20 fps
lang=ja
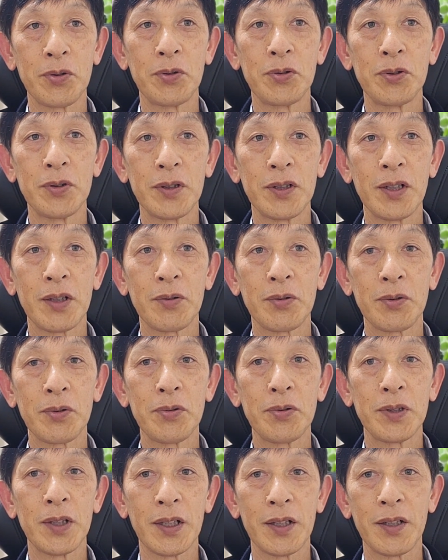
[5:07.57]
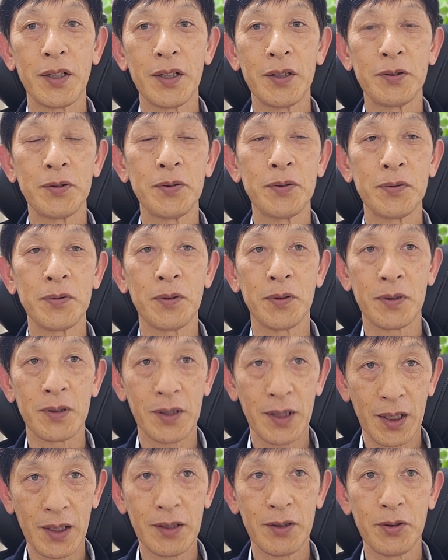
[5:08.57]
どういったことをやっていくの
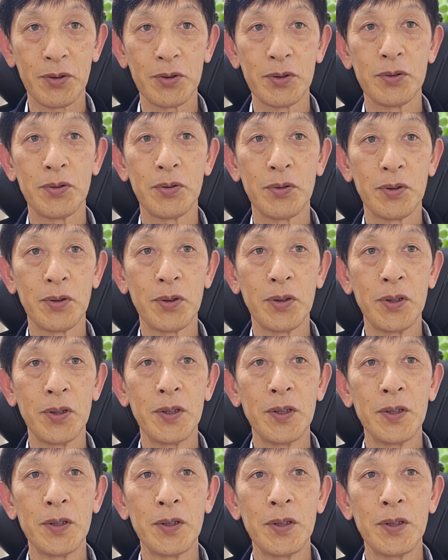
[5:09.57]
かというのを